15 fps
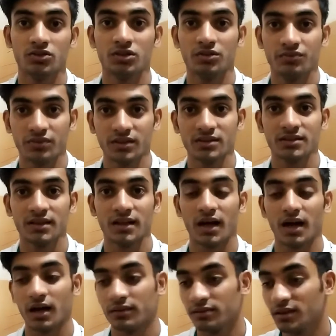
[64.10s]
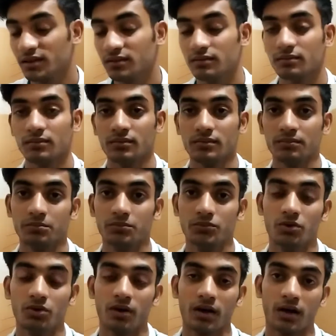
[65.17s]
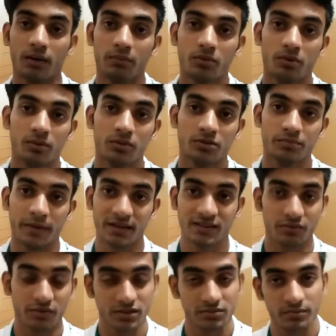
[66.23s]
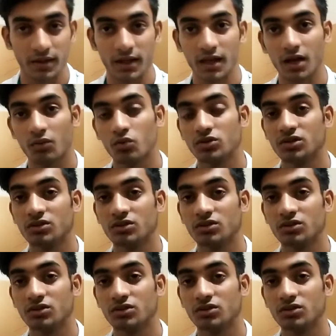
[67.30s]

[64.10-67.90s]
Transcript: जो डिफरेंस है अंदर जो आपको स्पेक्स वाइज मिलेगा वो